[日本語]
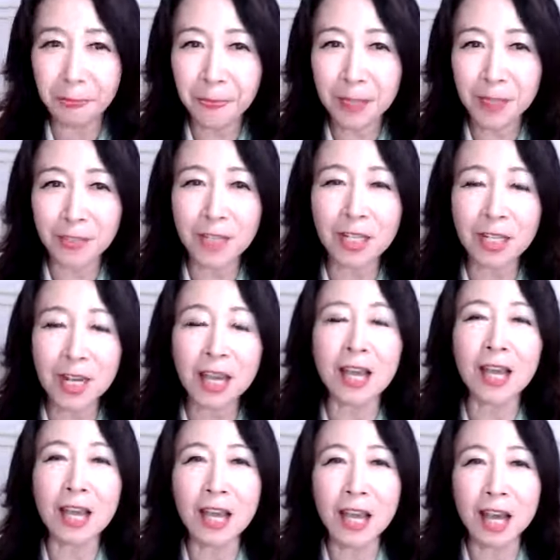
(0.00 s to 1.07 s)
それか
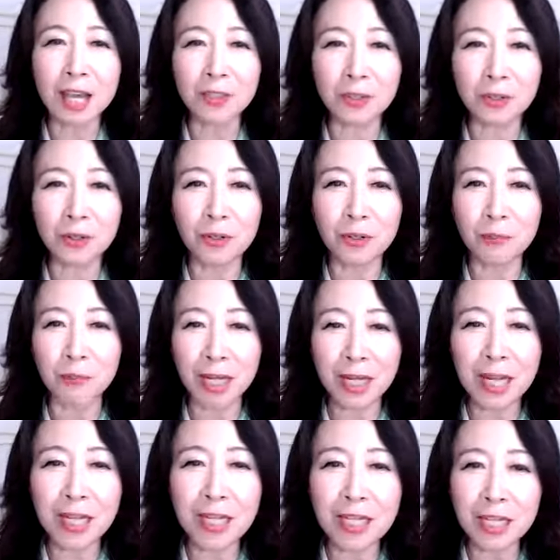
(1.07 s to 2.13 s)
ら、あの、まあ、
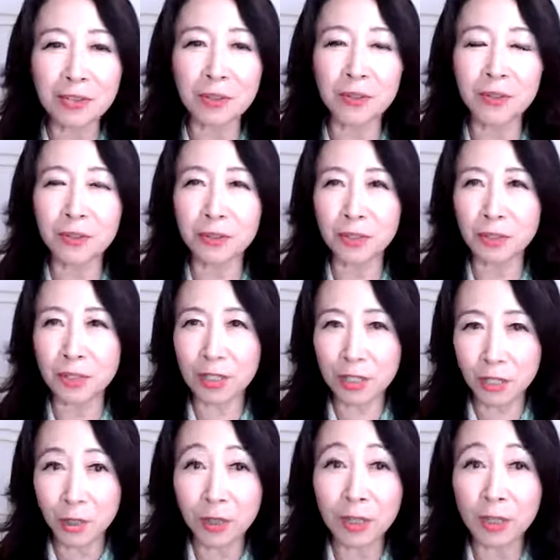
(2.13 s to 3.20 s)
体の
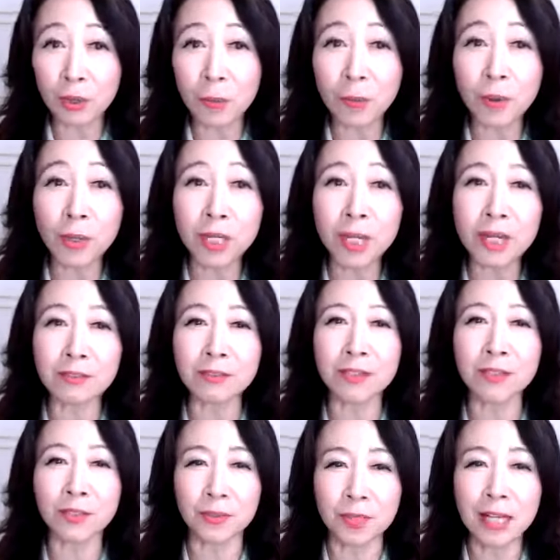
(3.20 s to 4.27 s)
予防医学
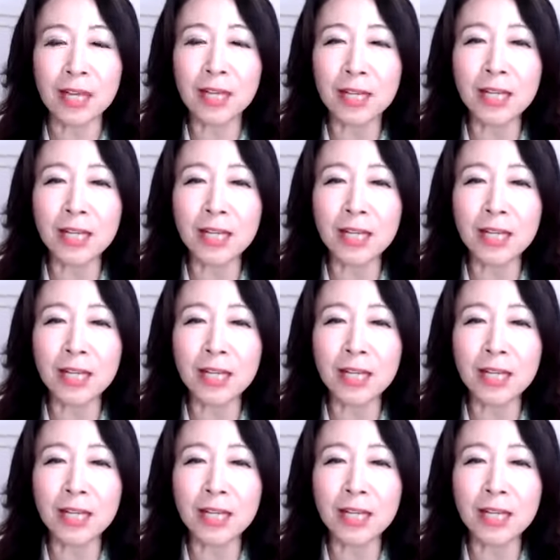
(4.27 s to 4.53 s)
ですよね。